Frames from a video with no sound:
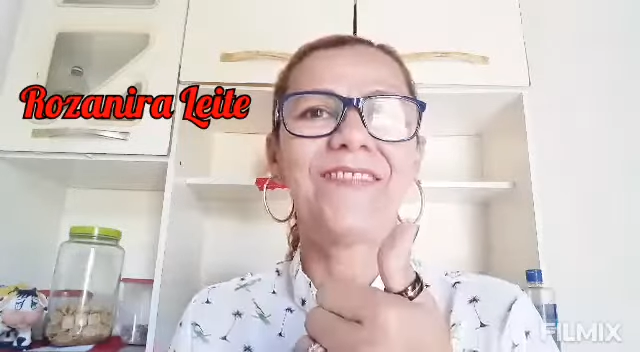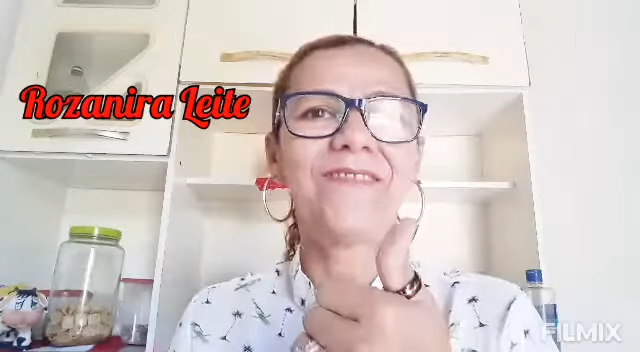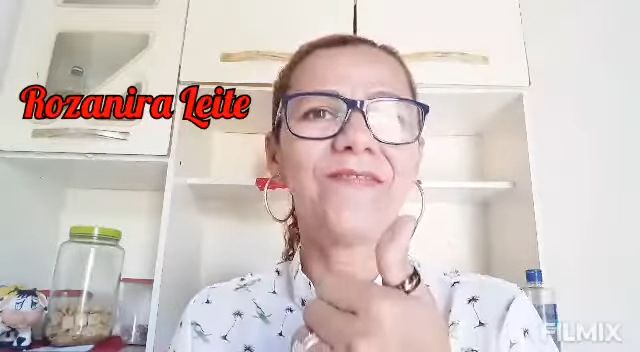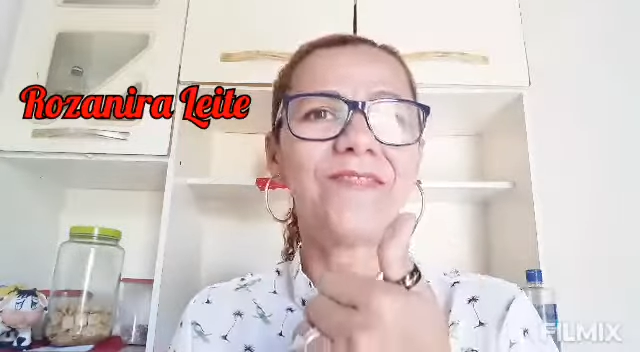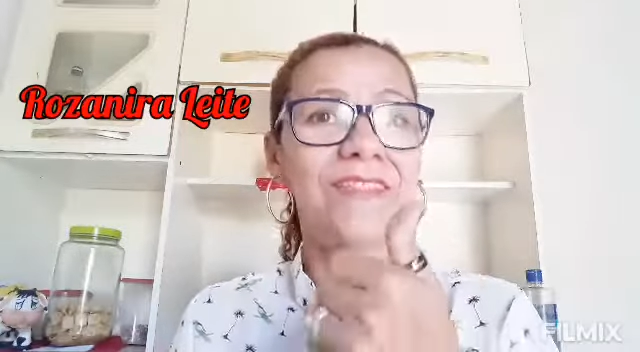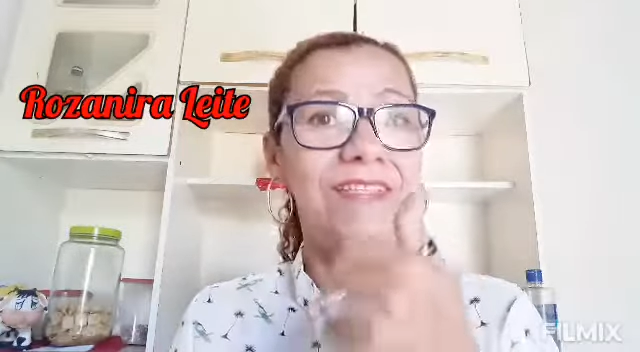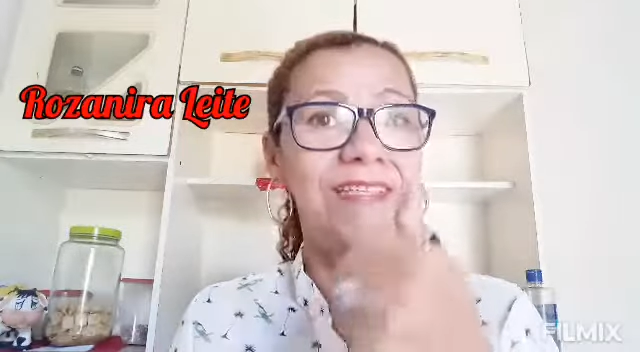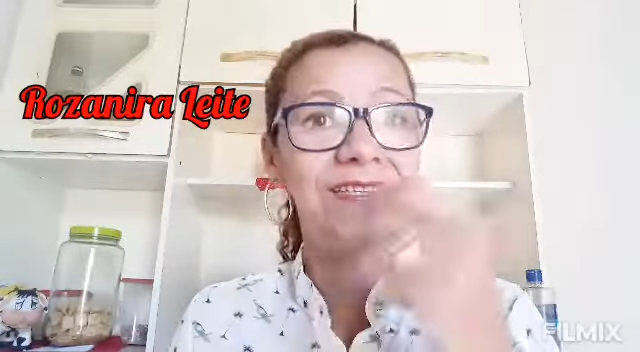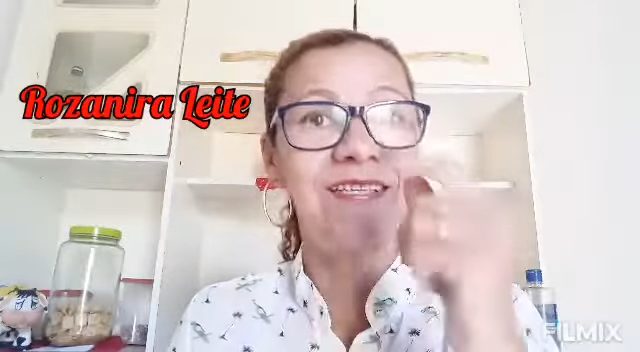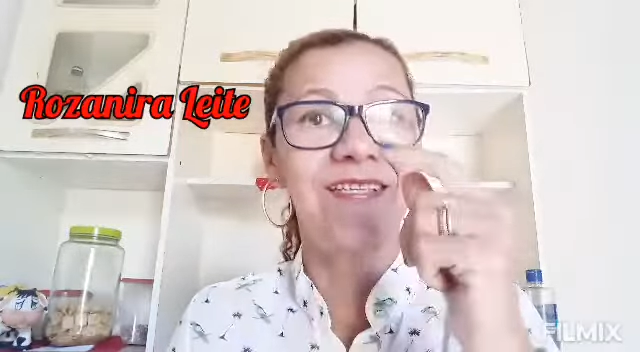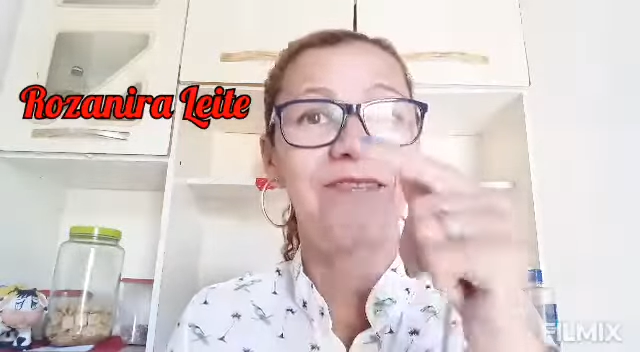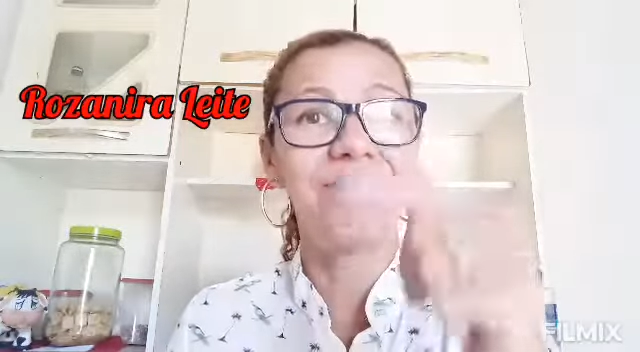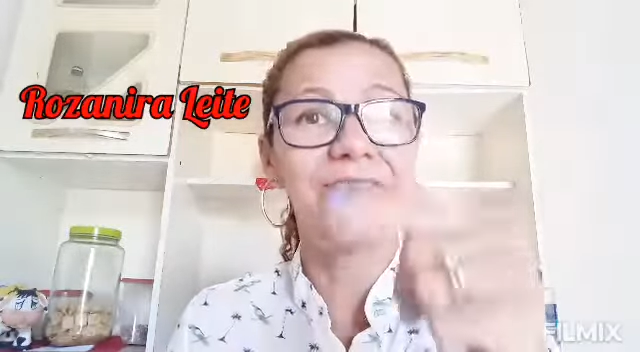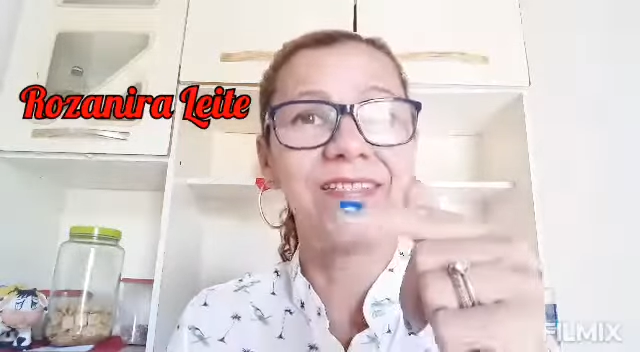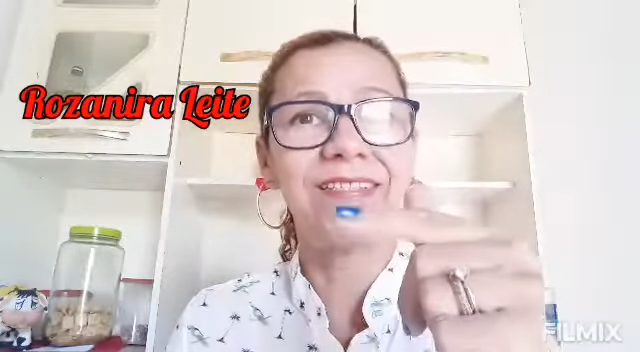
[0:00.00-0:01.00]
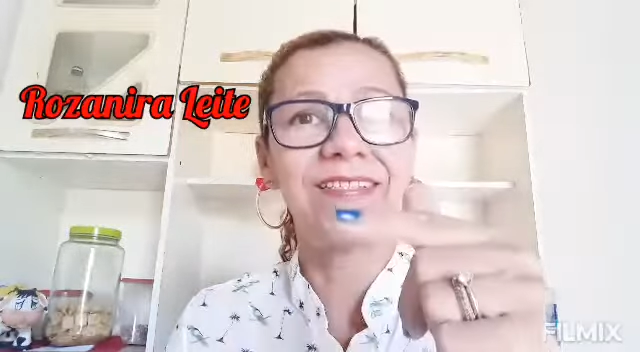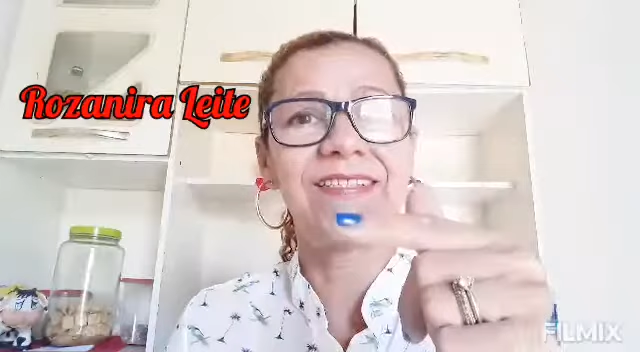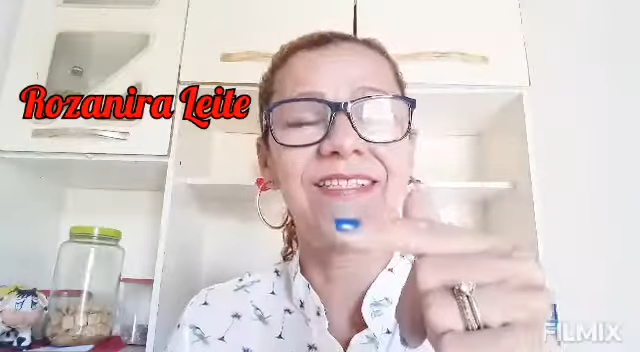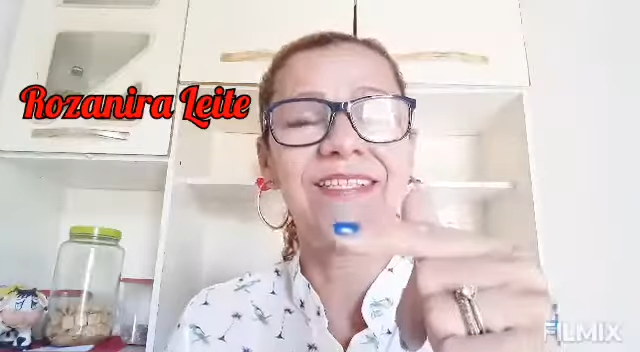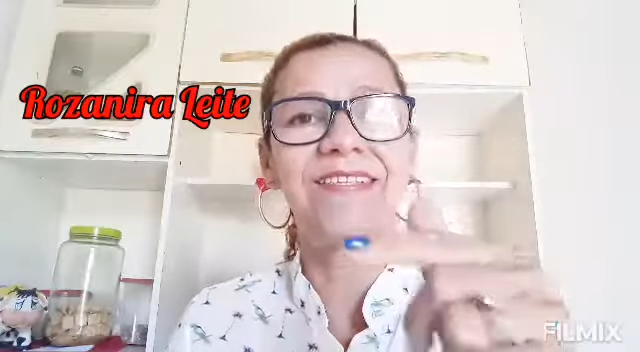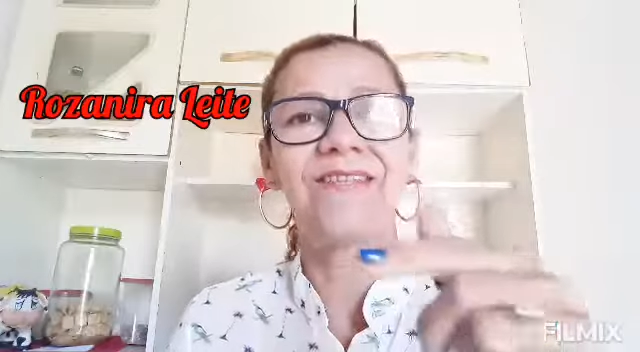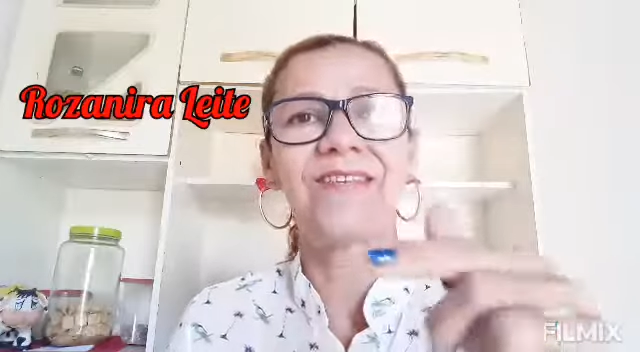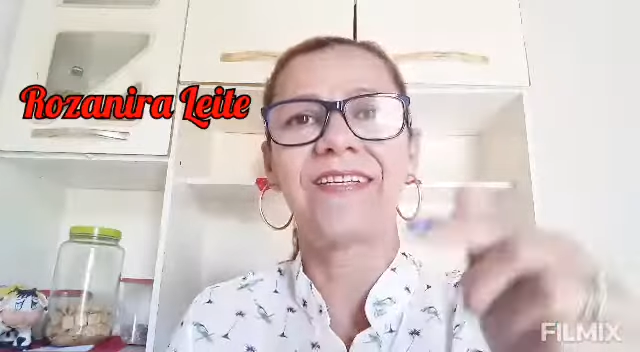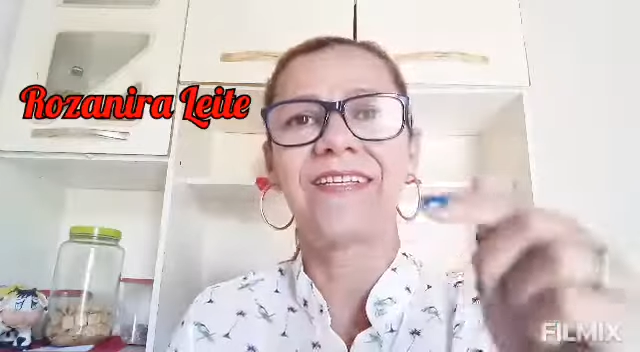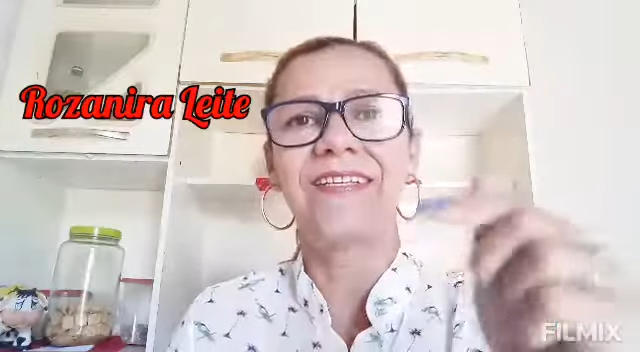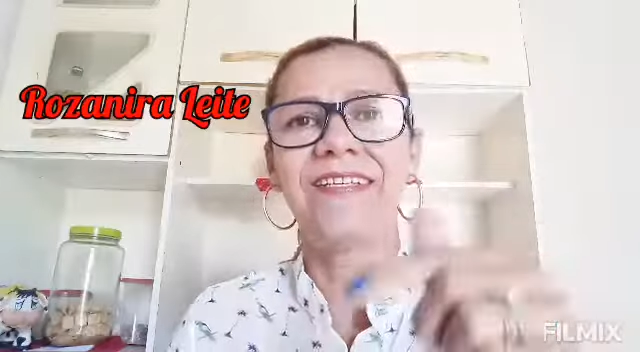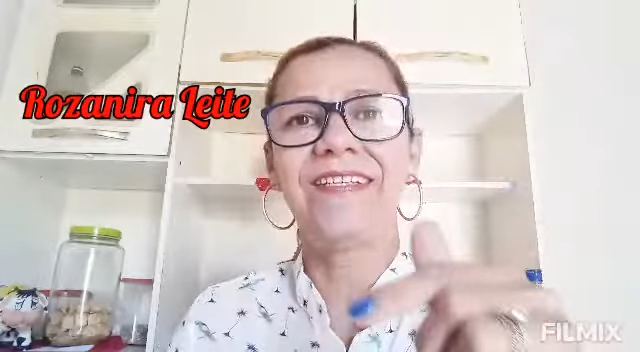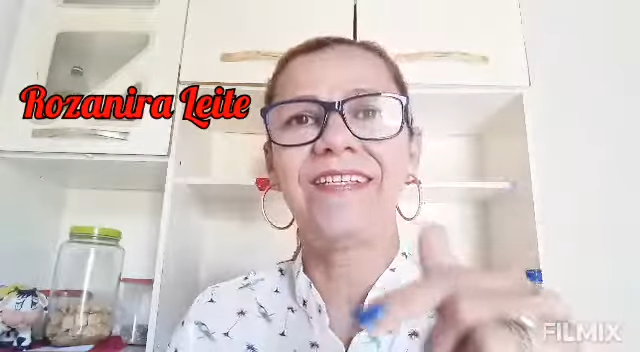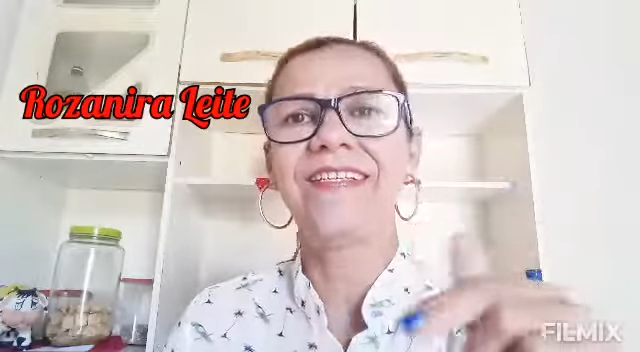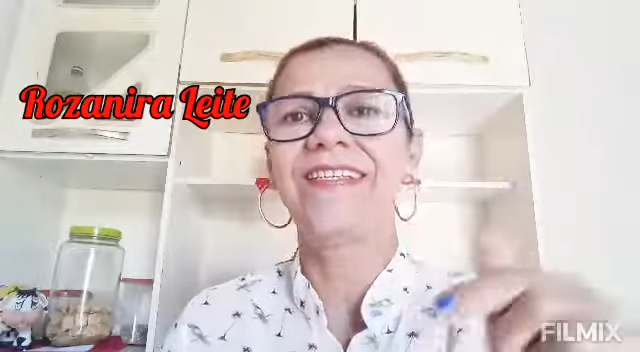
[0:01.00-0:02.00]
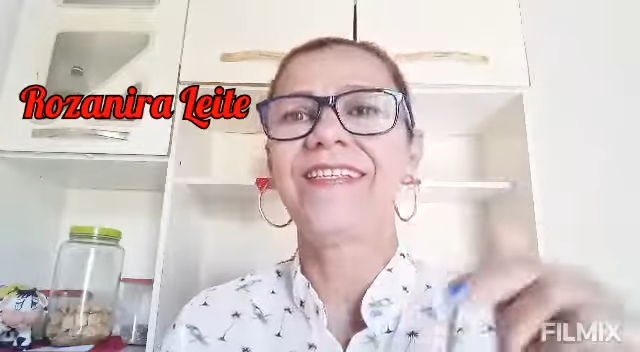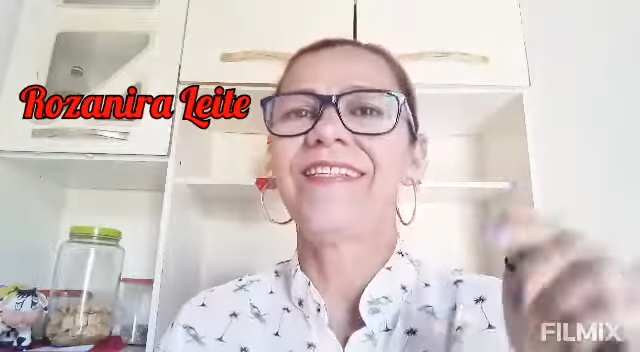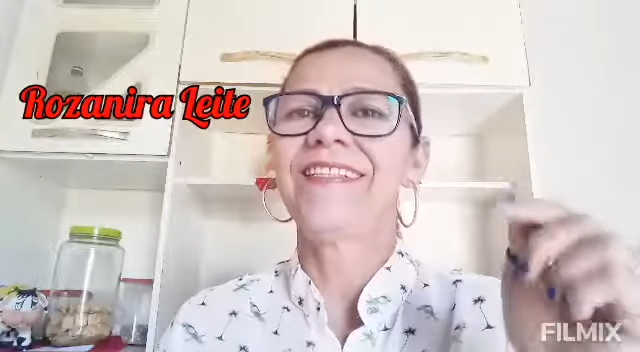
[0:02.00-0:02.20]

Se você ainda não é inscrito aqui,